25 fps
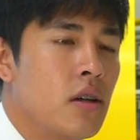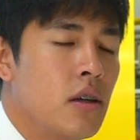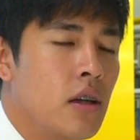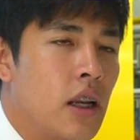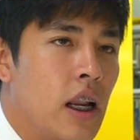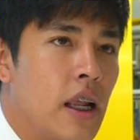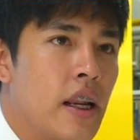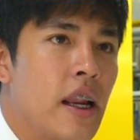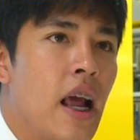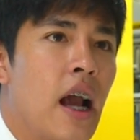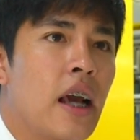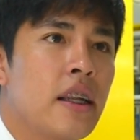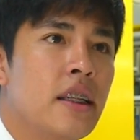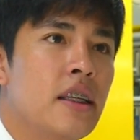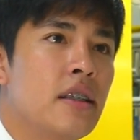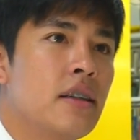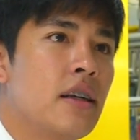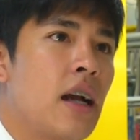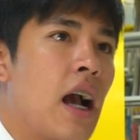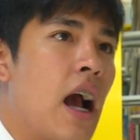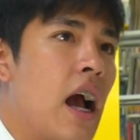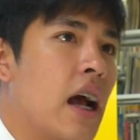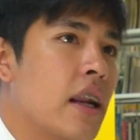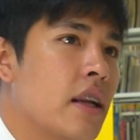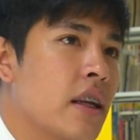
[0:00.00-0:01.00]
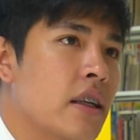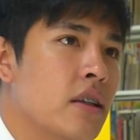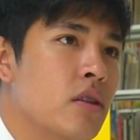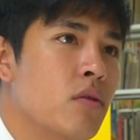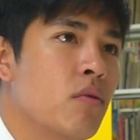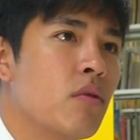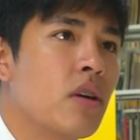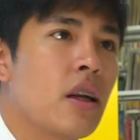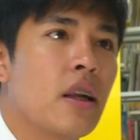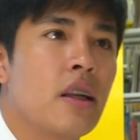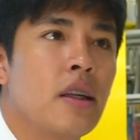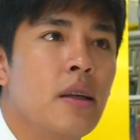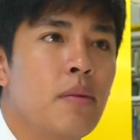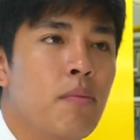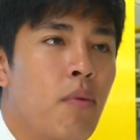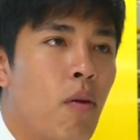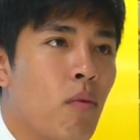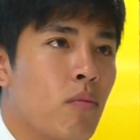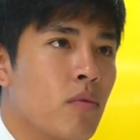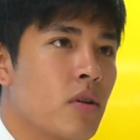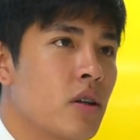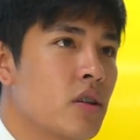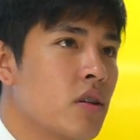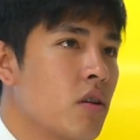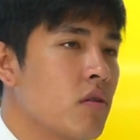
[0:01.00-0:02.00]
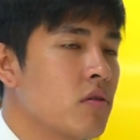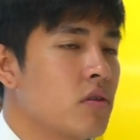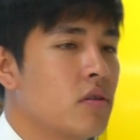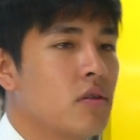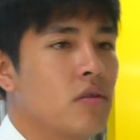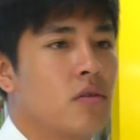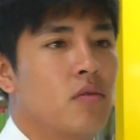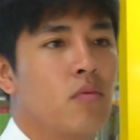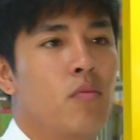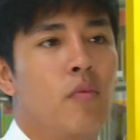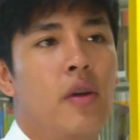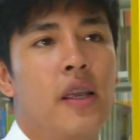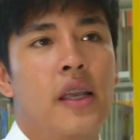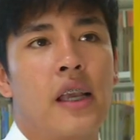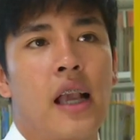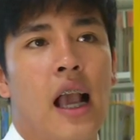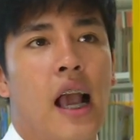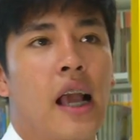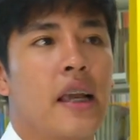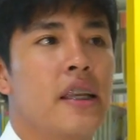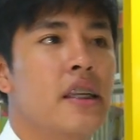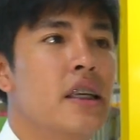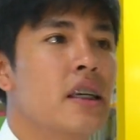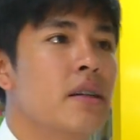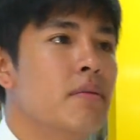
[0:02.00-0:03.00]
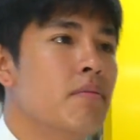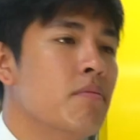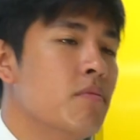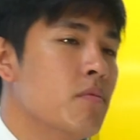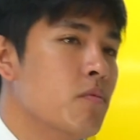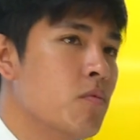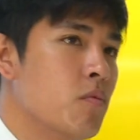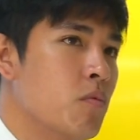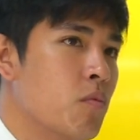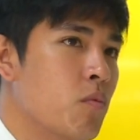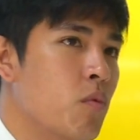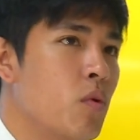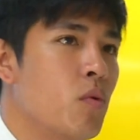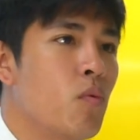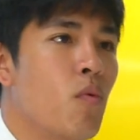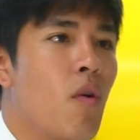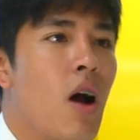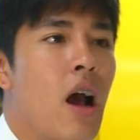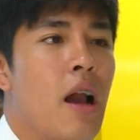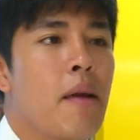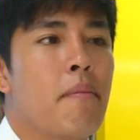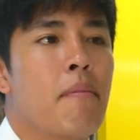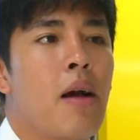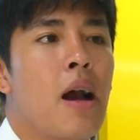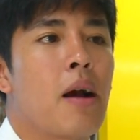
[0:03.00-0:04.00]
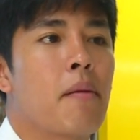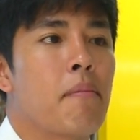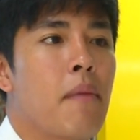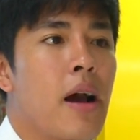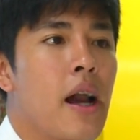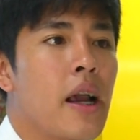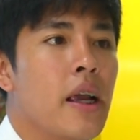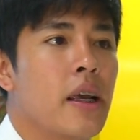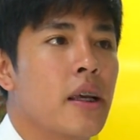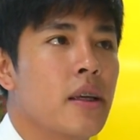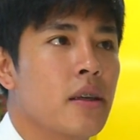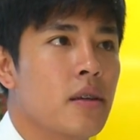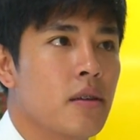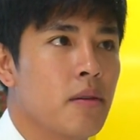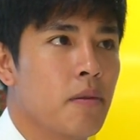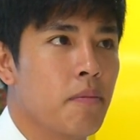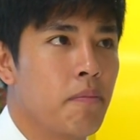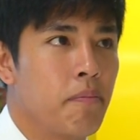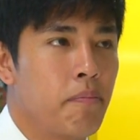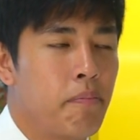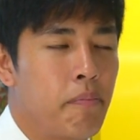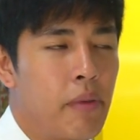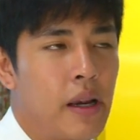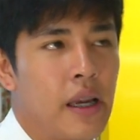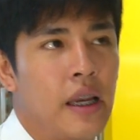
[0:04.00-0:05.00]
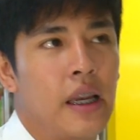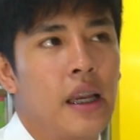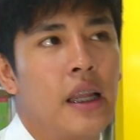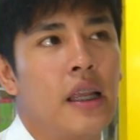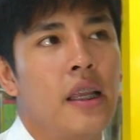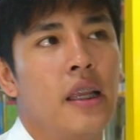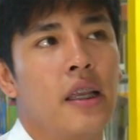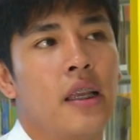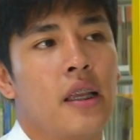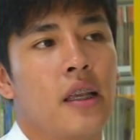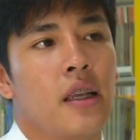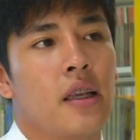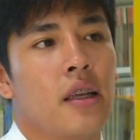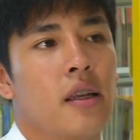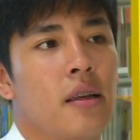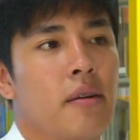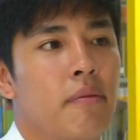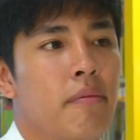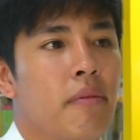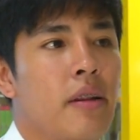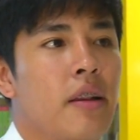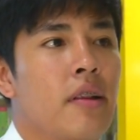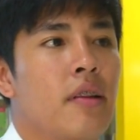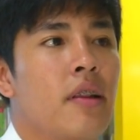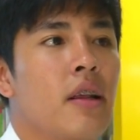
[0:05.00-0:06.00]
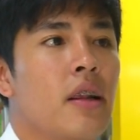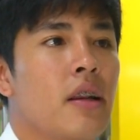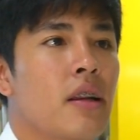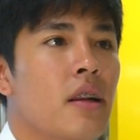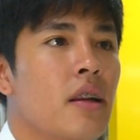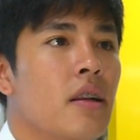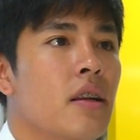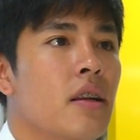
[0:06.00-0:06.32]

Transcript: รายได้ที่ขาดในช่วงนั้นนี่ผมก็ต้องวิ่งหายืมวุ่นวายมากมาย เป็นหนี้ เป็นสิน